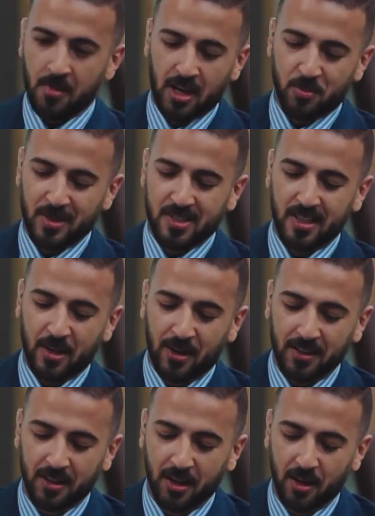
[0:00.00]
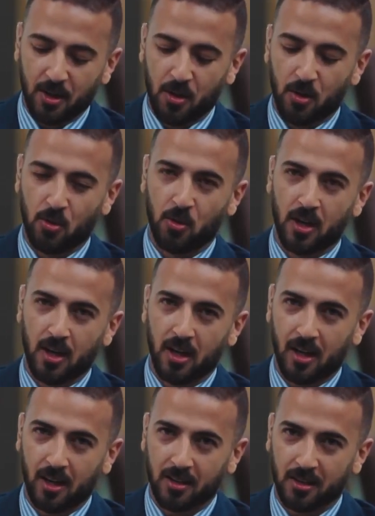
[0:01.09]
معلش بس ثانيه واحده هو
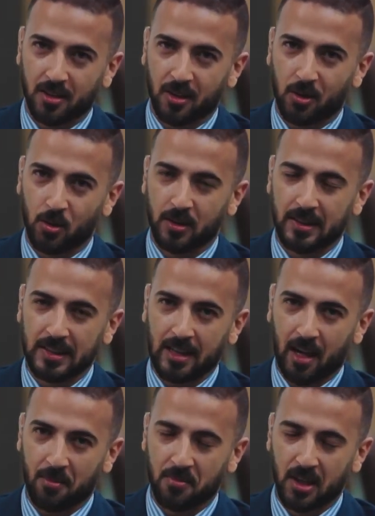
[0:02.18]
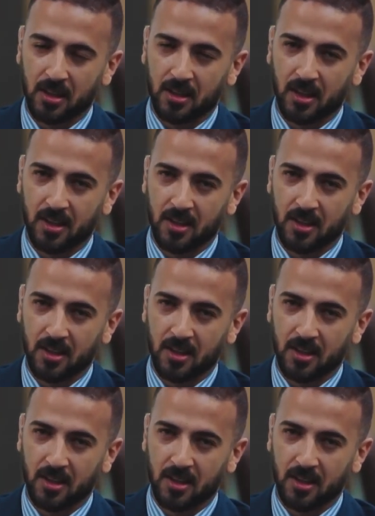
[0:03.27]
حضرتك قلتي عبد الله